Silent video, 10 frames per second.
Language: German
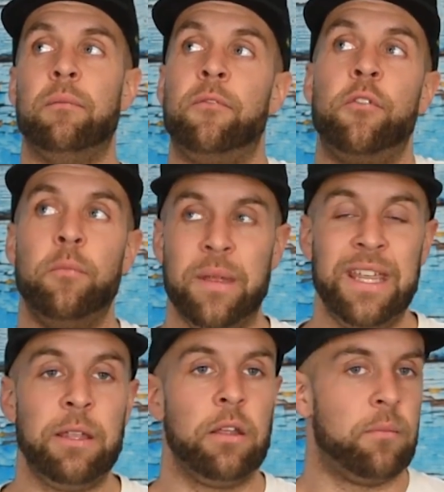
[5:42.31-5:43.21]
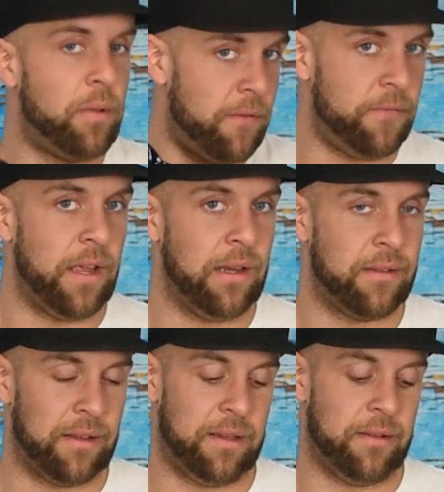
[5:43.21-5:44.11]
für mich perfekt,
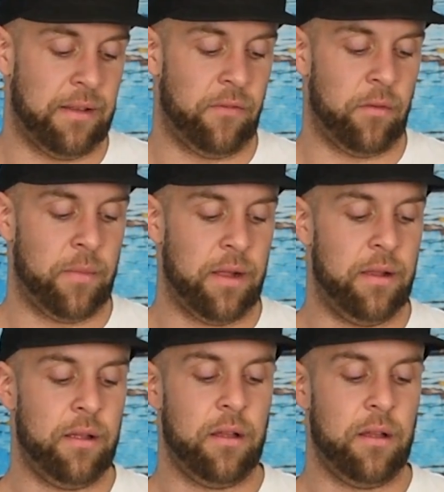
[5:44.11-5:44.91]
sage ich jetzt einfach mal.